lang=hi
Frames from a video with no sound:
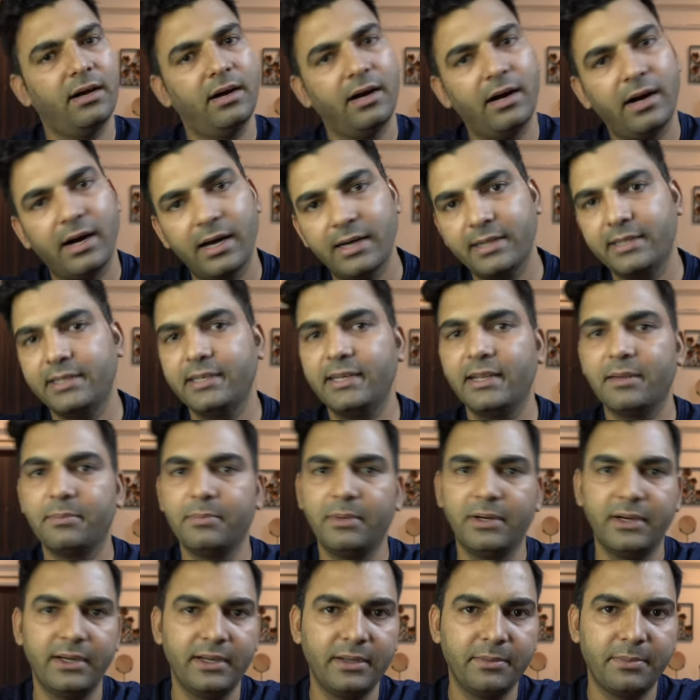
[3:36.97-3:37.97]
हर दिन एक
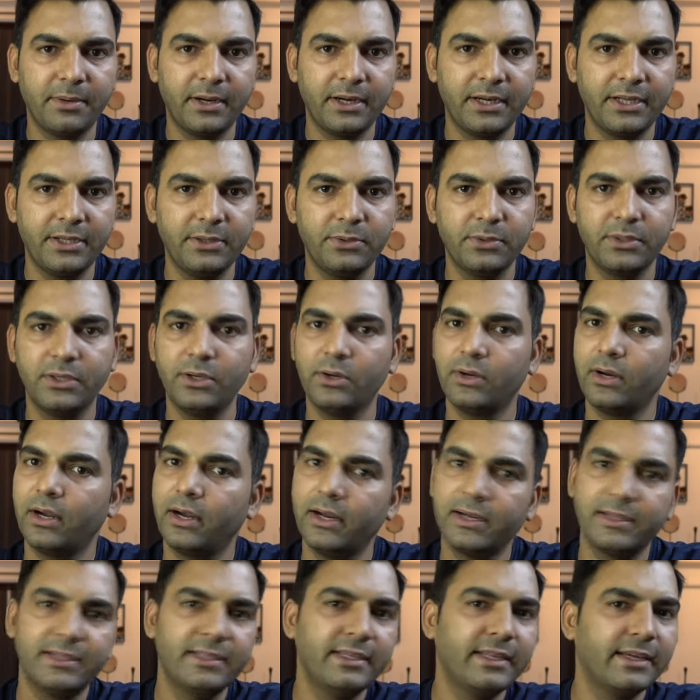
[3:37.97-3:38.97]
बर्थडे पार्टी होगी और
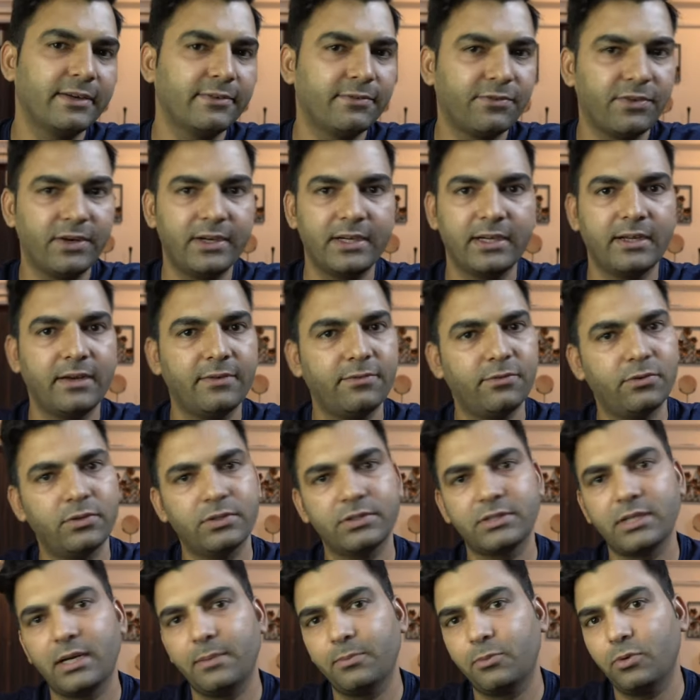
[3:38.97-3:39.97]
हर दिन एक फ्रेंड का फ़ोन
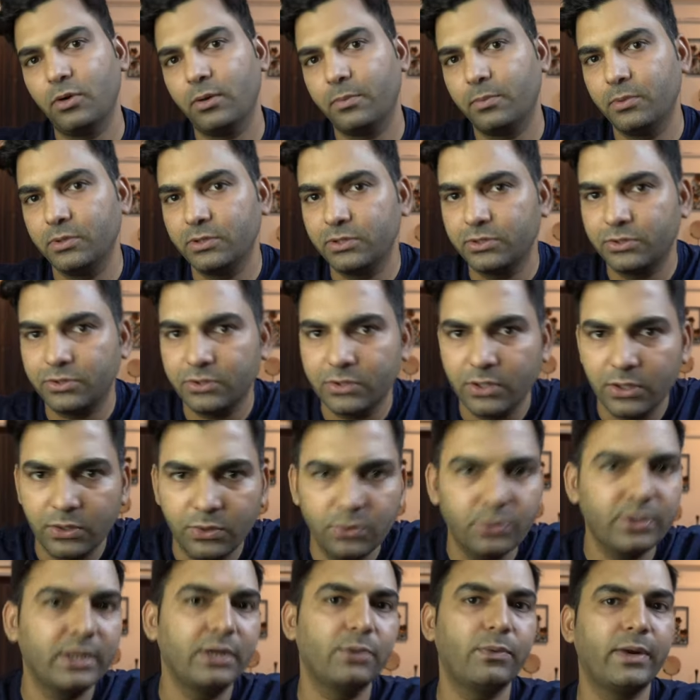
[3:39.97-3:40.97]
शाम को आपको
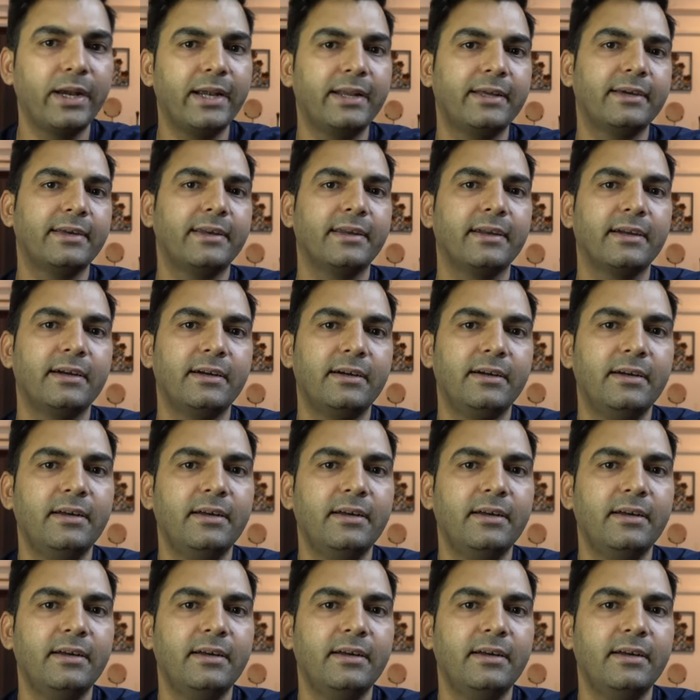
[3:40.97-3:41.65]
ज़रूर इनवाइट करेगा